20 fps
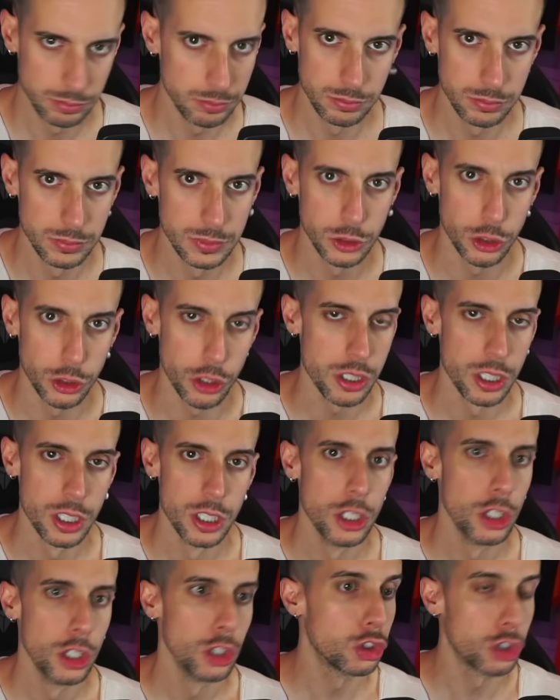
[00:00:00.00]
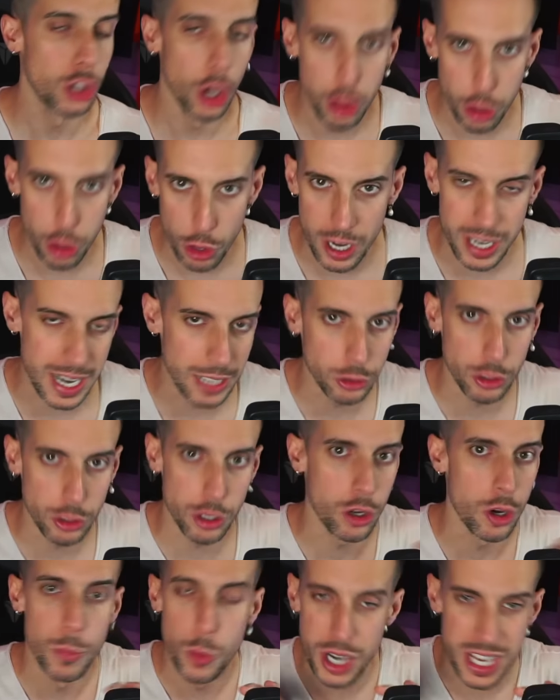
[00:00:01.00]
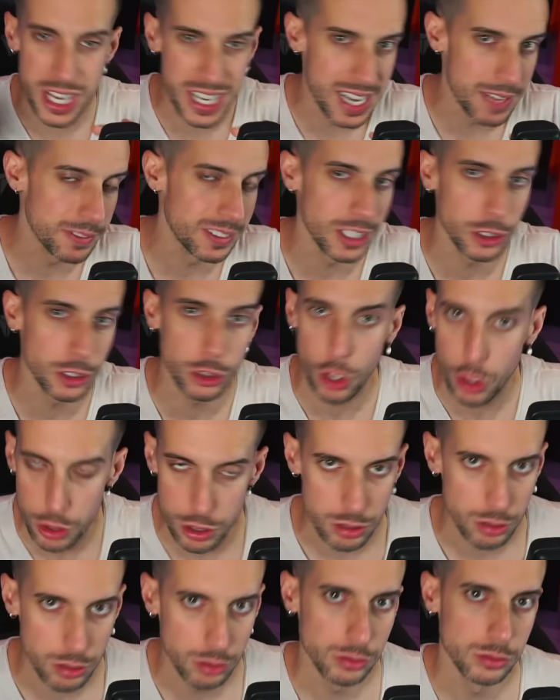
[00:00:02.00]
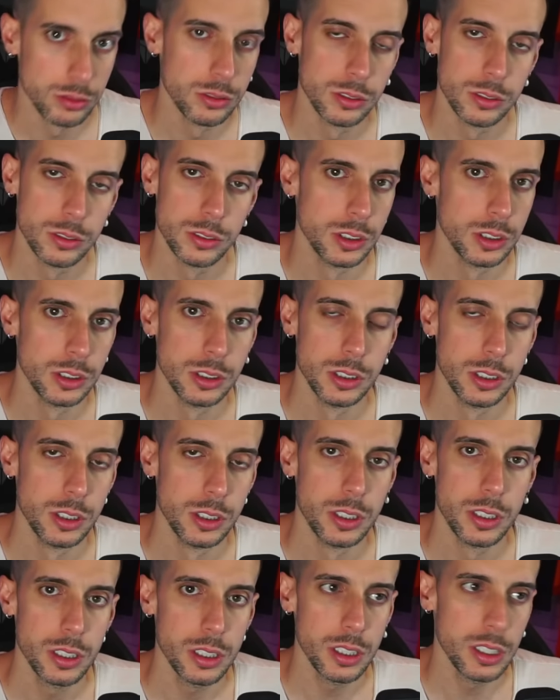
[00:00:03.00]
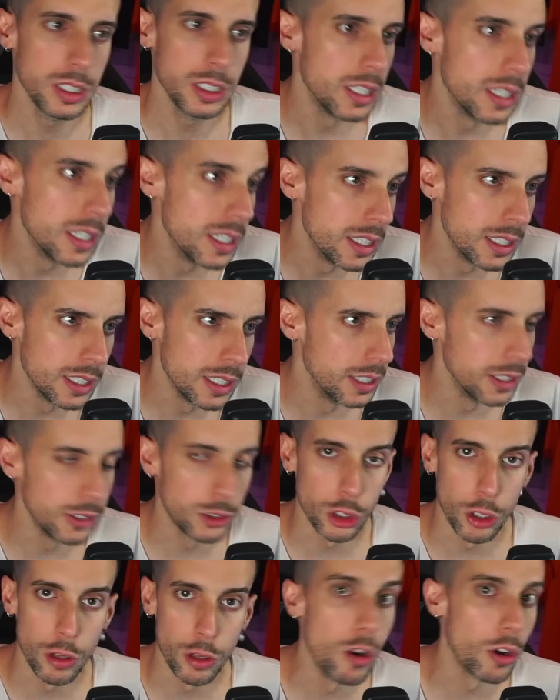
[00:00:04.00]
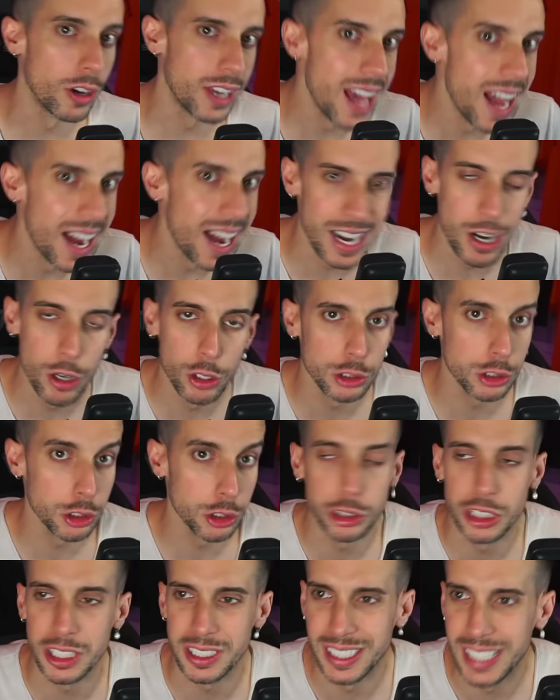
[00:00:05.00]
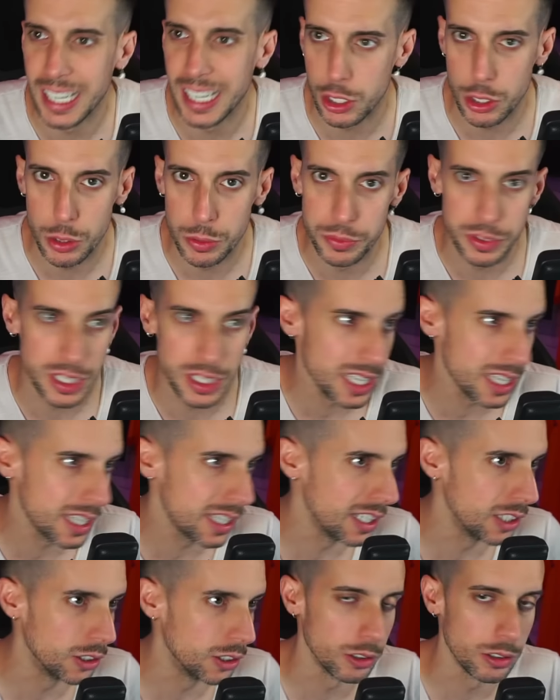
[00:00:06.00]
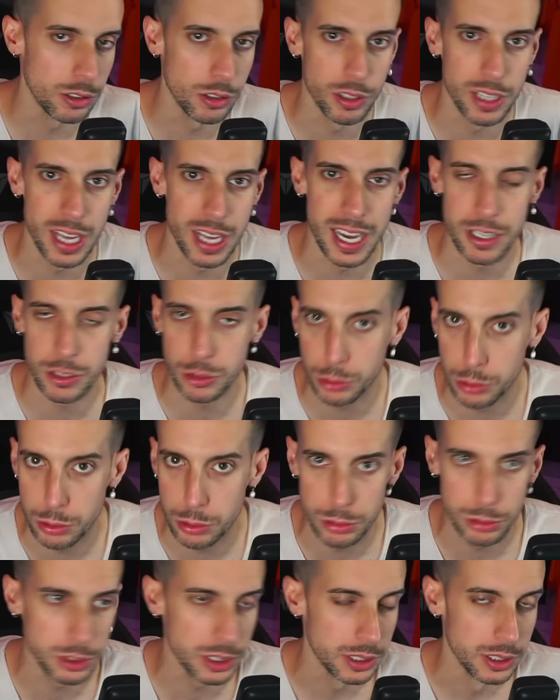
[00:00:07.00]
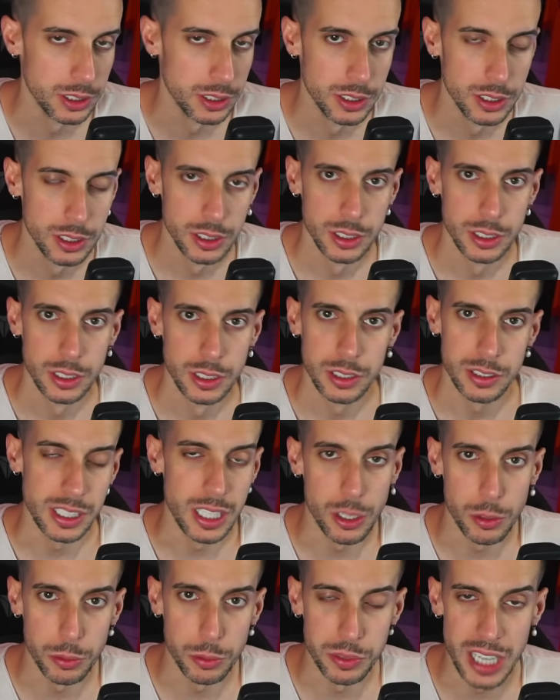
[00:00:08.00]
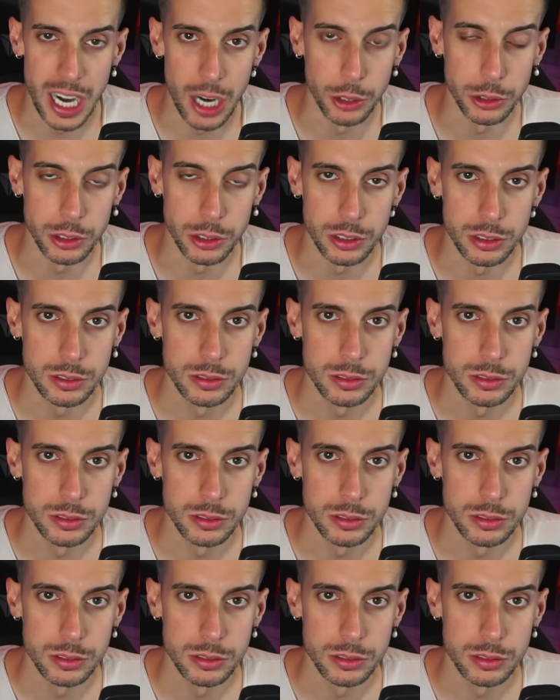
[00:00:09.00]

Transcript: Entonces, todo el rato es comunicante todo y todo lo que haga el otro te tiene que hundir y todo lo que hagas tú tiene que hundir al otro.